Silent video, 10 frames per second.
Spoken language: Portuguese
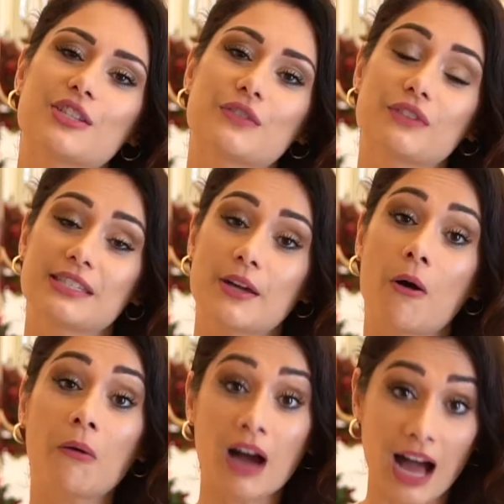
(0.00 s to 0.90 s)
de você
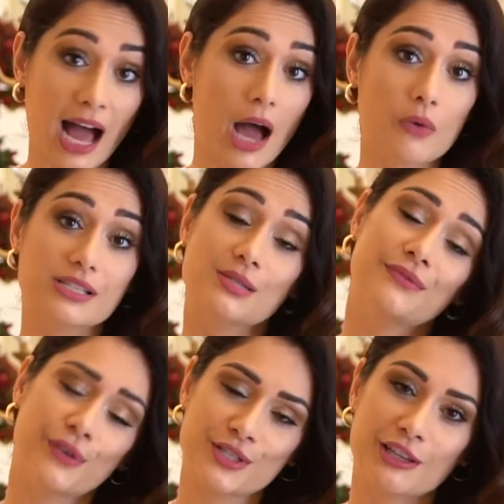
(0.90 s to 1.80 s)
honrar o
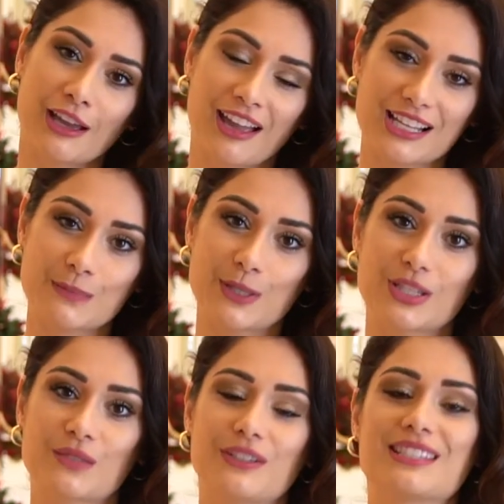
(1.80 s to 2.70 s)
esforço que aquelas
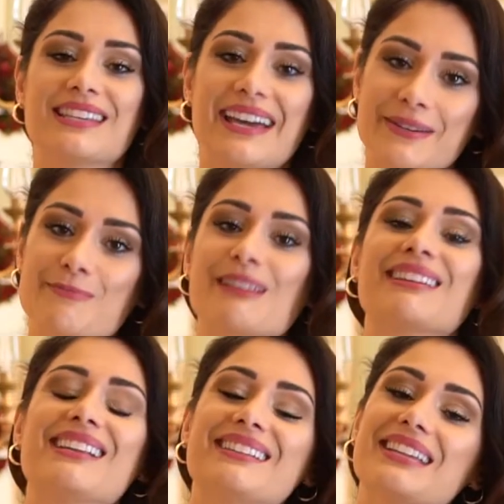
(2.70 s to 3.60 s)
pessoas fizeram para
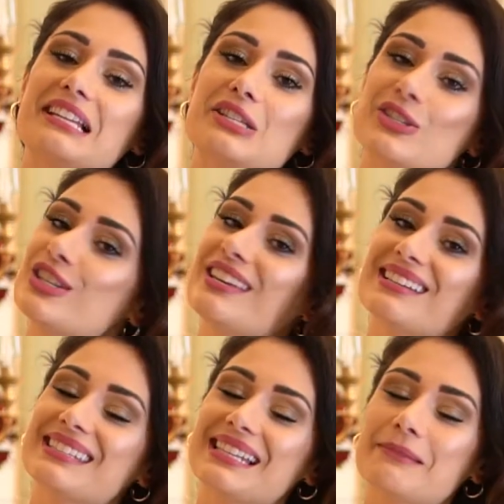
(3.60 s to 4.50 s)
estar ali naquele
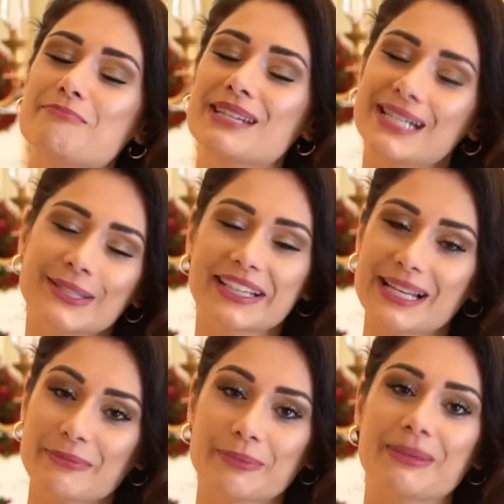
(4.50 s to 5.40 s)
dia, celebrando
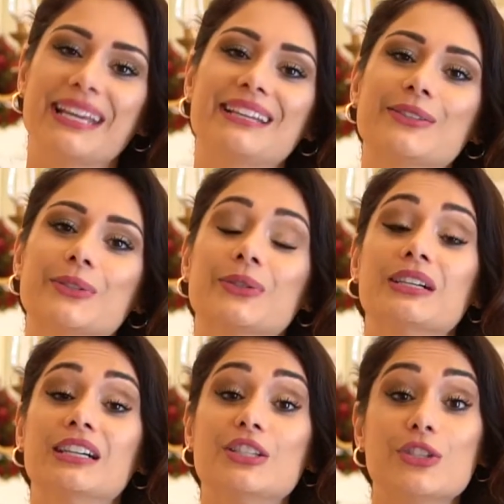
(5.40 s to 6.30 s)
aquele momento,
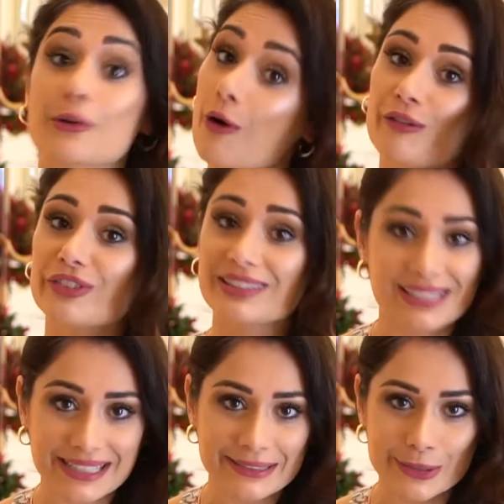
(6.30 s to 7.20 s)
te
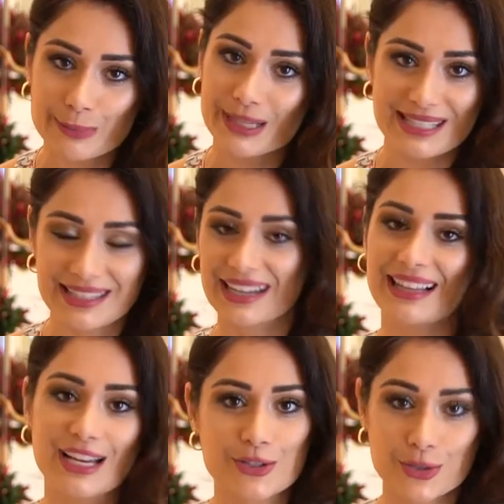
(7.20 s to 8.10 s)
convidando para estar
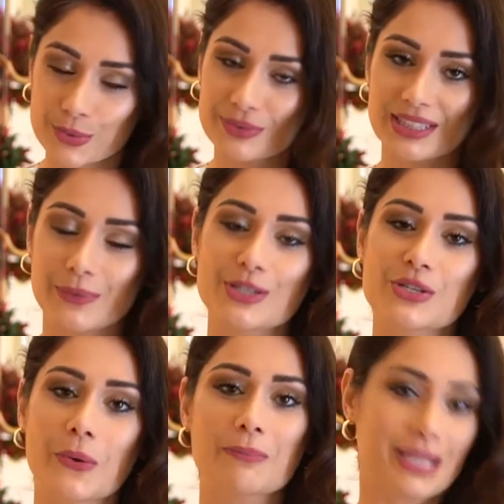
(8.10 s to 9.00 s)
lá junto. Então acho
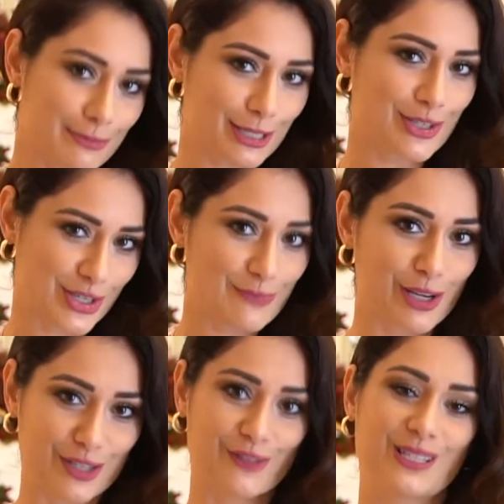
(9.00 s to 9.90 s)
que o mínimo que a gente
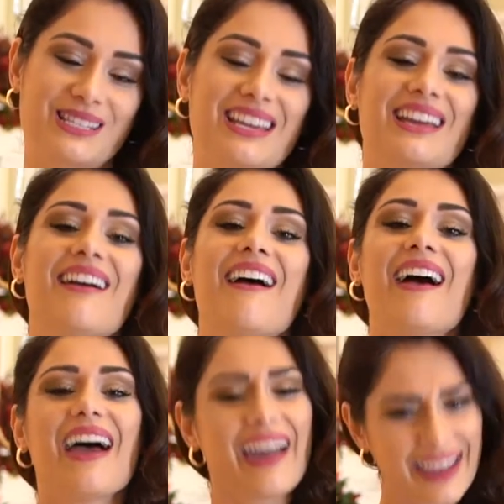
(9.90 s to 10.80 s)
pode fazer
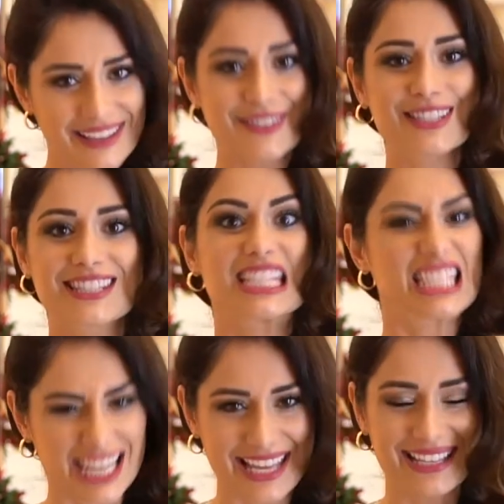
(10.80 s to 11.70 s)
é ir no
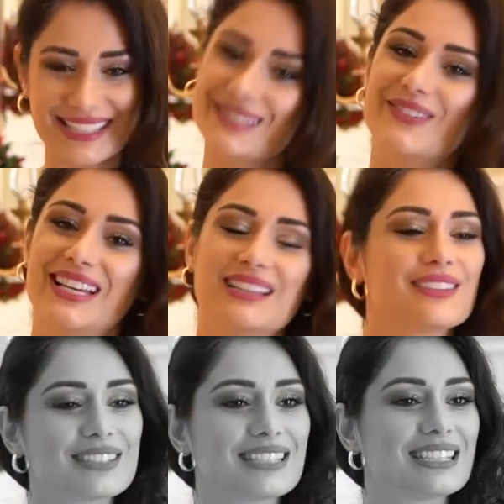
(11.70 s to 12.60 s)
Trinks,
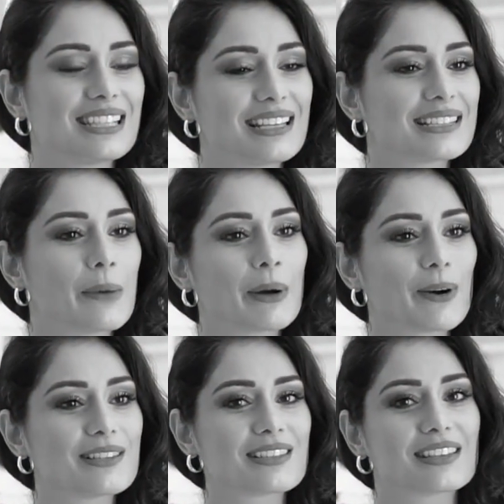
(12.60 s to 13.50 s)
eu não sei se trinks é uma
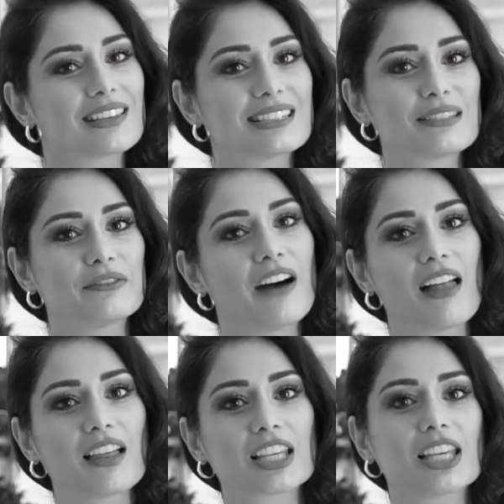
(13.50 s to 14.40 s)
coisa que se
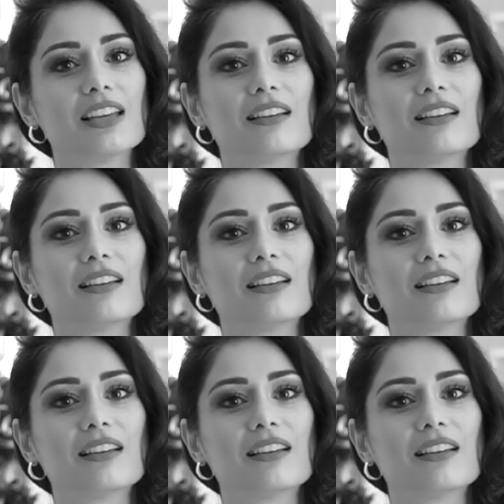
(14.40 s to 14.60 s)
fala aqui.